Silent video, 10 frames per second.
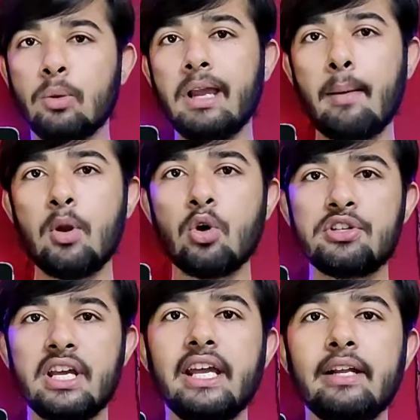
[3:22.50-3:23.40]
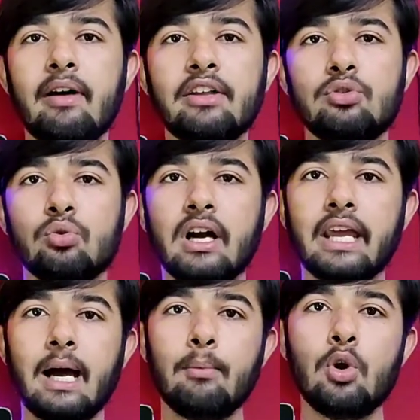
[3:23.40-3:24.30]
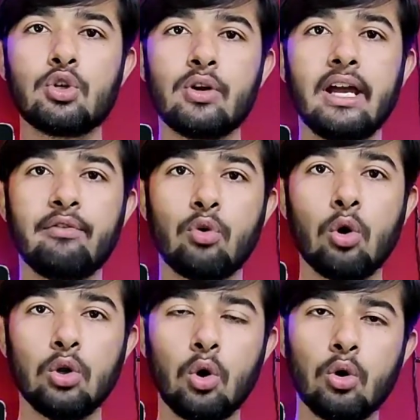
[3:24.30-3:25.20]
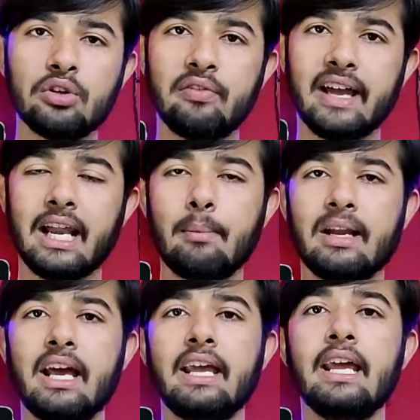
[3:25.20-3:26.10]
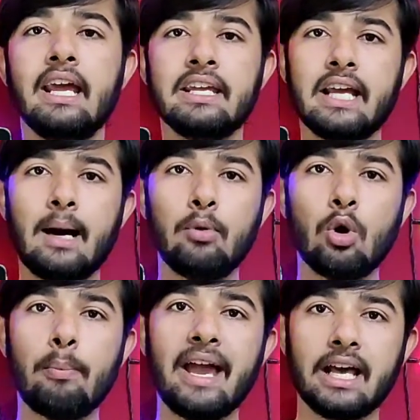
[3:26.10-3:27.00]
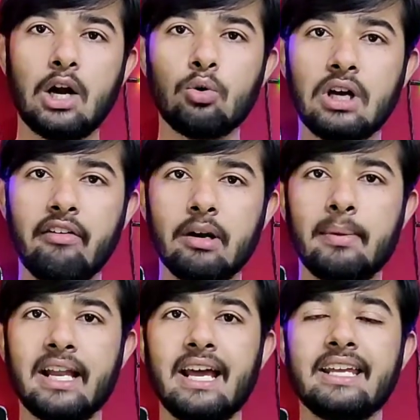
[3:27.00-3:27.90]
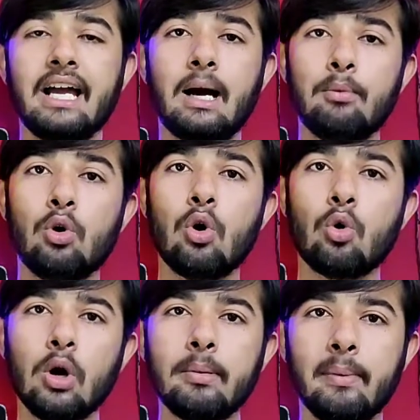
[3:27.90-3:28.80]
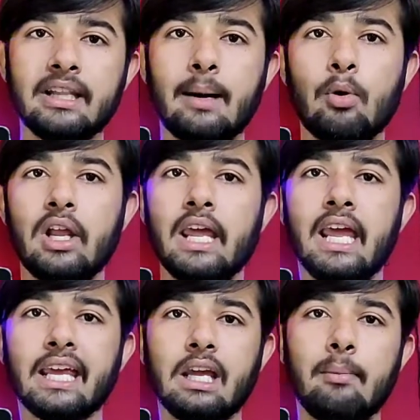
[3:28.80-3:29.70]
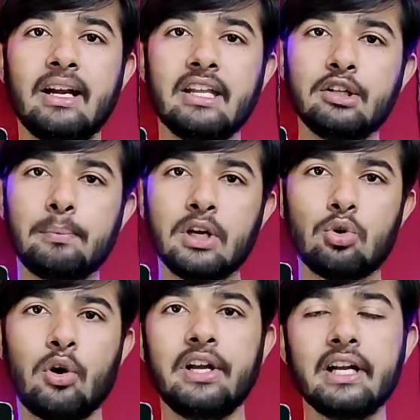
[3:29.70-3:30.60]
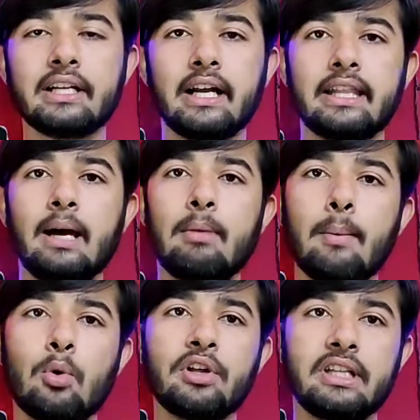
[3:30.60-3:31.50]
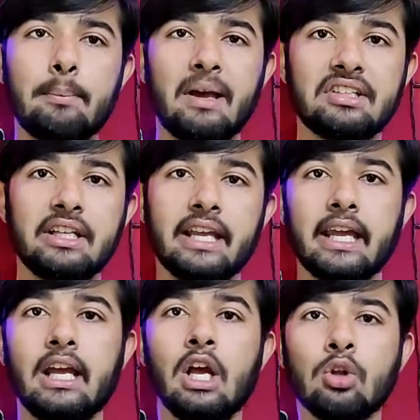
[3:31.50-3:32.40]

तो मैं आप लोगों को यही एडवाइस दूंगा कि आप लोग जो है लोगोज़ वगैरह बनाएँ या आप लोग बैकग्राउंड कवर कवर बनाए या आप लोगों को कोई भी बंदा बोले कि हमारी इस पिक को एडिट कर दे हम आपको इतने पैसे देंगे